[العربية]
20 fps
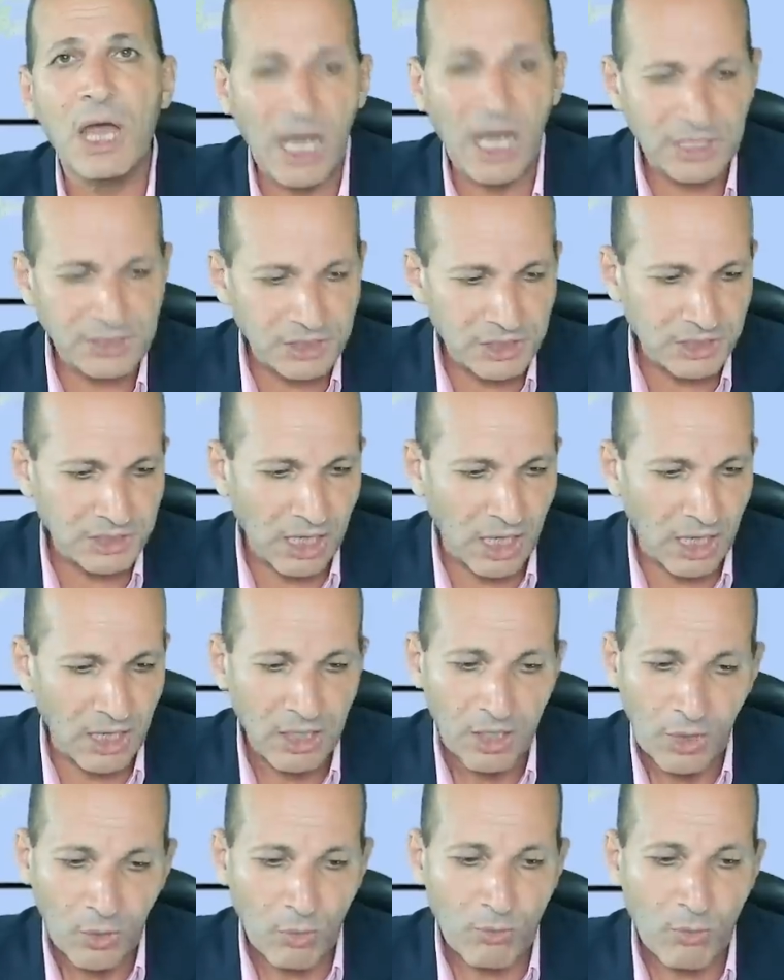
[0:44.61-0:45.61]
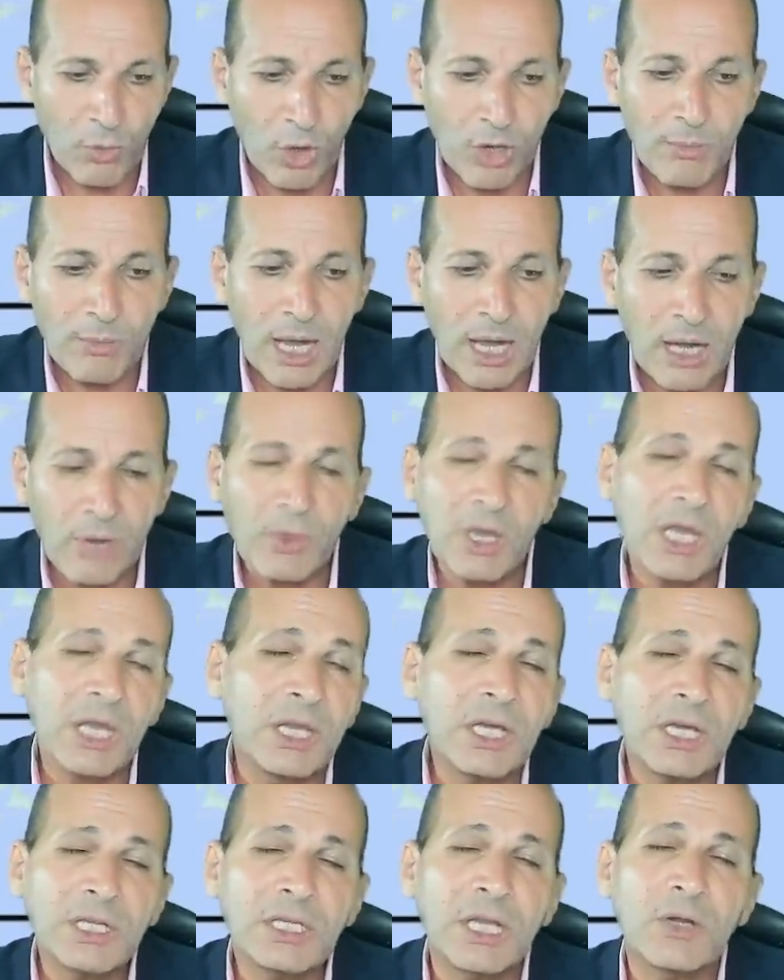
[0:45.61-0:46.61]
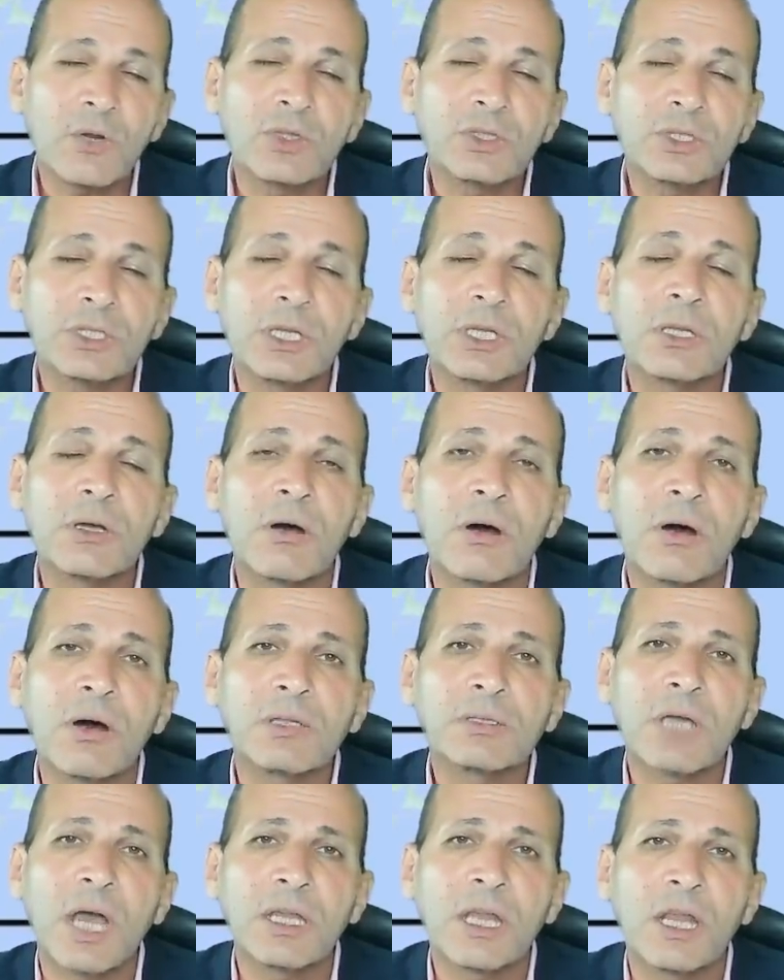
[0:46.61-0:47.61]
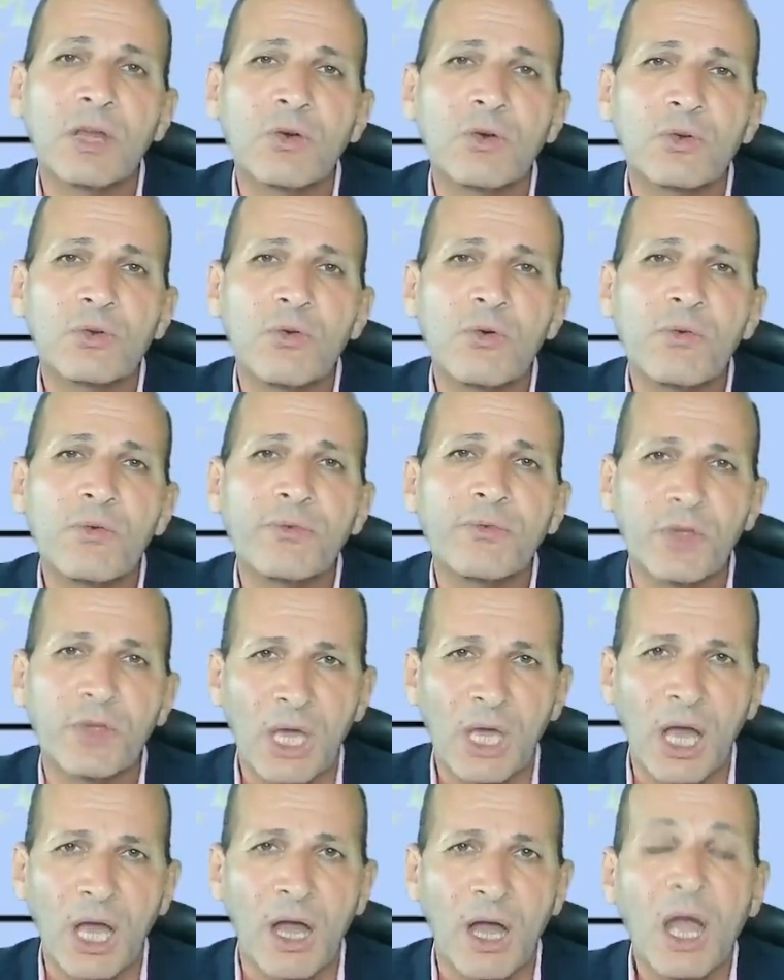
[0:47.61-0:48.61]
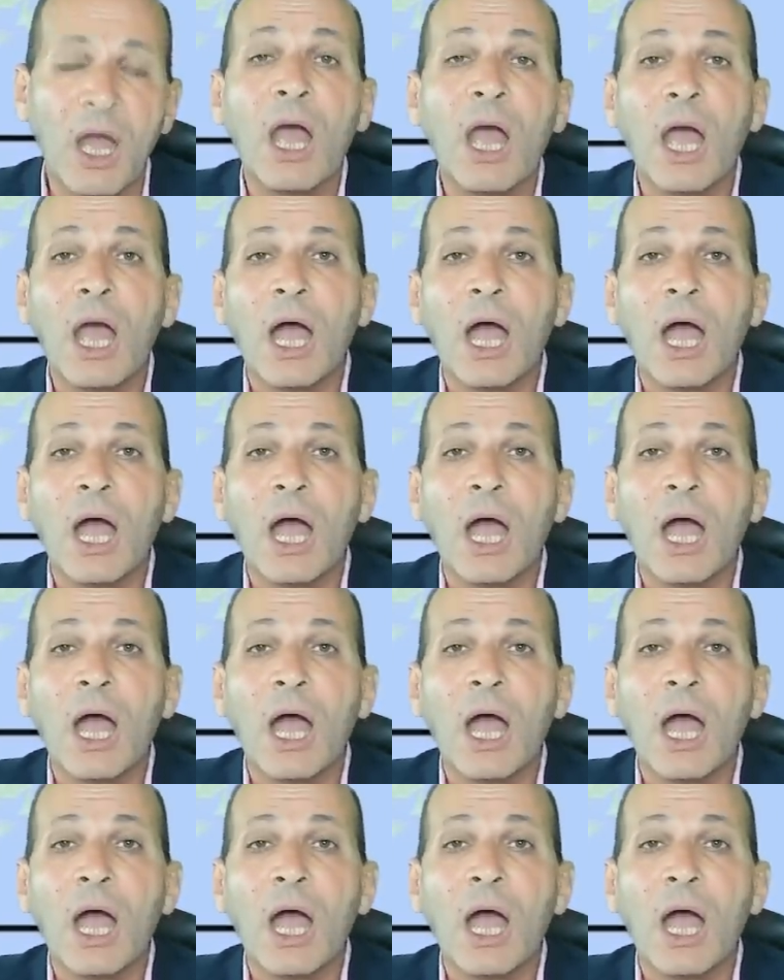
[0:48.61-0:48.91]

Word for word: عديدة ومهم قوي ان احنا نحط النقاط على الحروف فيها